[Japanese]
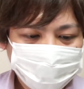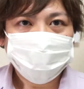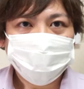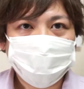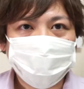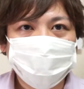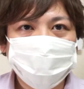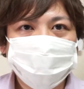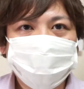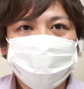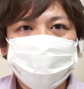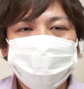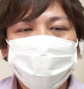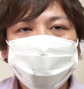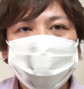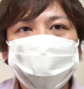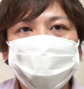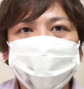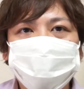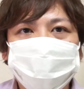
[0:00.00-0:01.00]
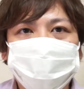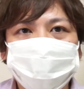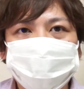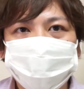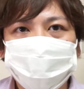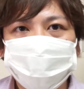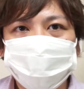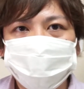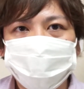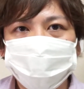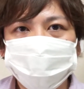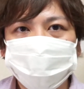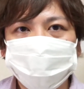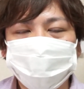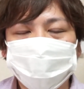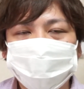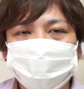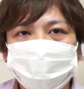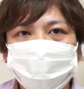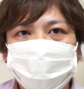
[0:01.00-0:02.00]
まあ1年間の特別保証
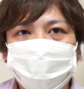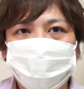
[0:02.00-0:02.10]
はつい